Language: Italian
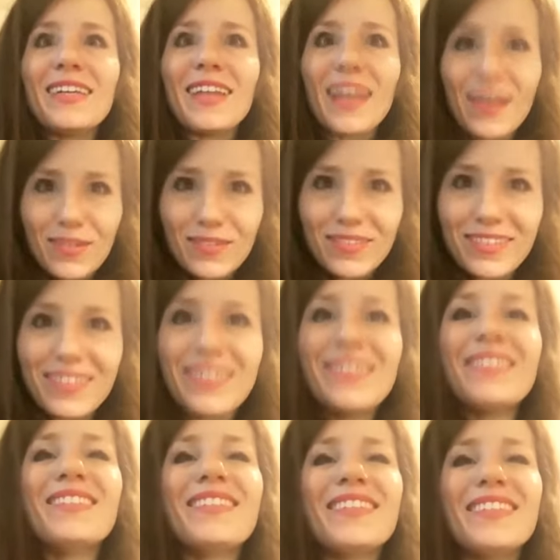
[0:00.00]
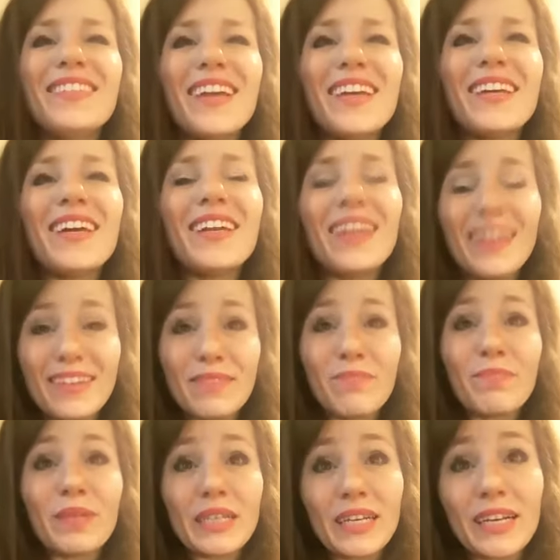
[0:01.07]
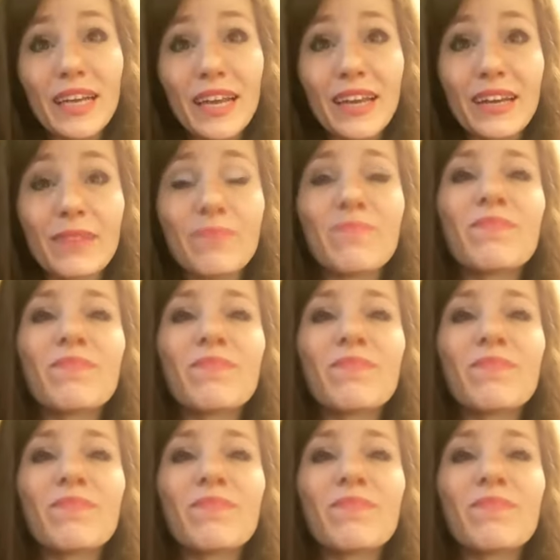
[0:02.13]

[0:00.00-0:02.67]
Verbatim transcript: Leon, Yei Alel, preghiera,